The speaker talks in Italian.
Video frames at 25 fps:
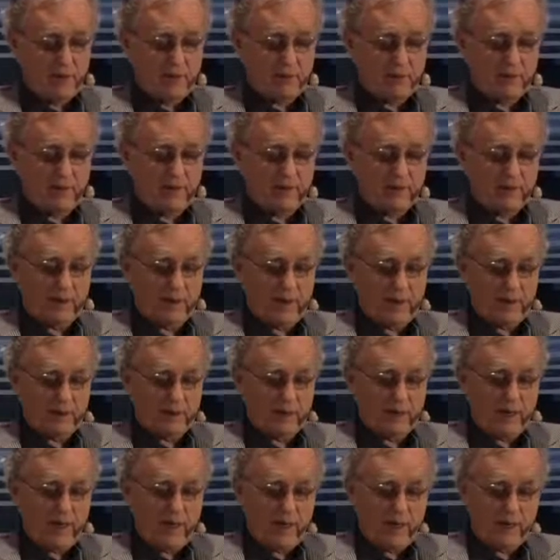qua, dalla
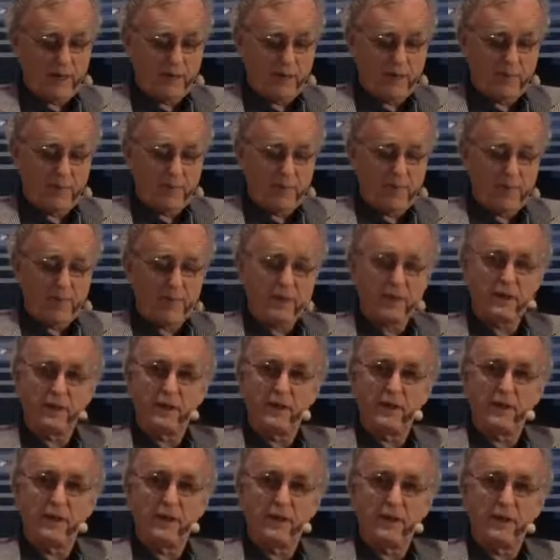quale
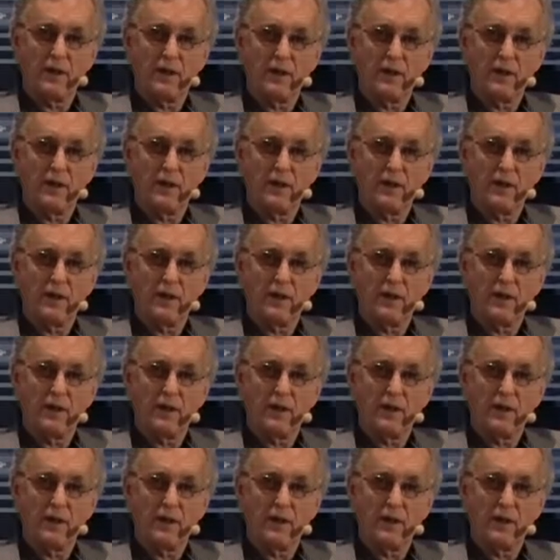dipende